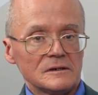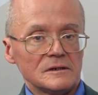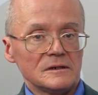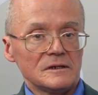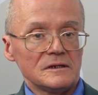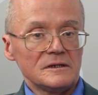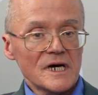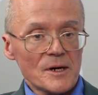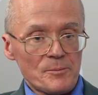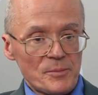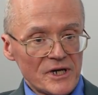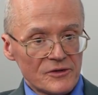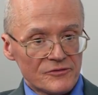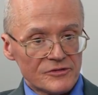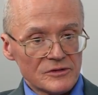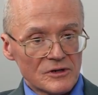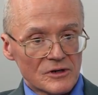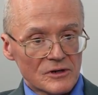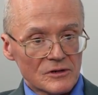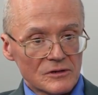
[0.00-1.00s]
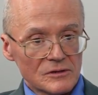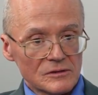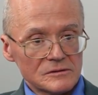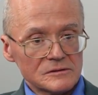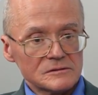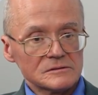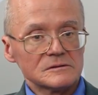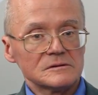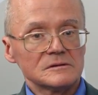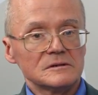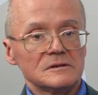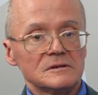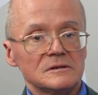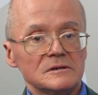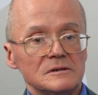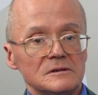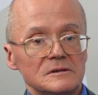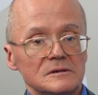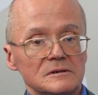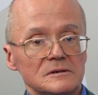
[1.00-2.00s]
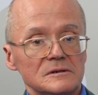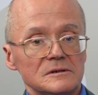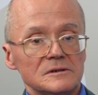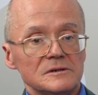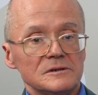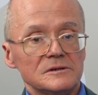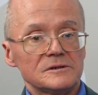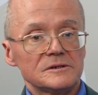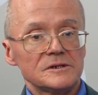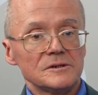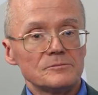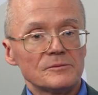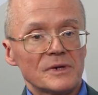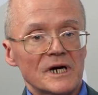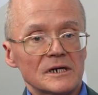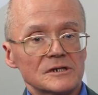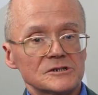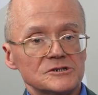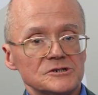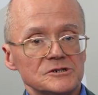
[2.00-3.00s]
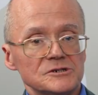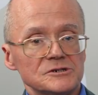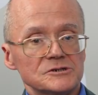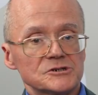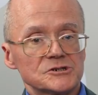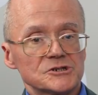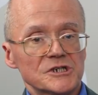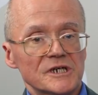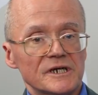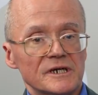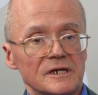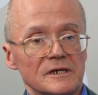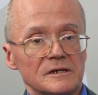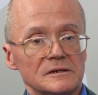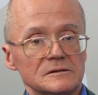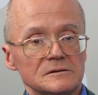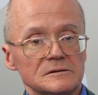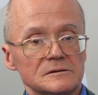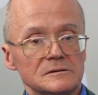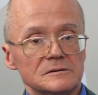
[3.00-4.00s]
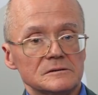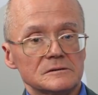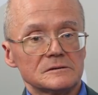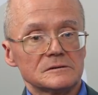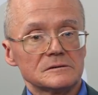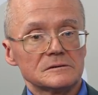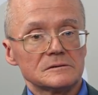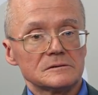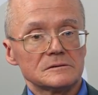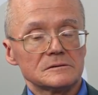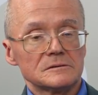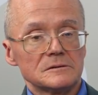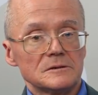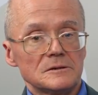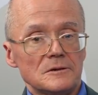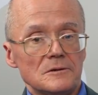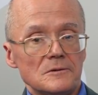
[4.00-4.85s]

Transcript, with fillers: Y, na pewno, y, tym bardziej, że y,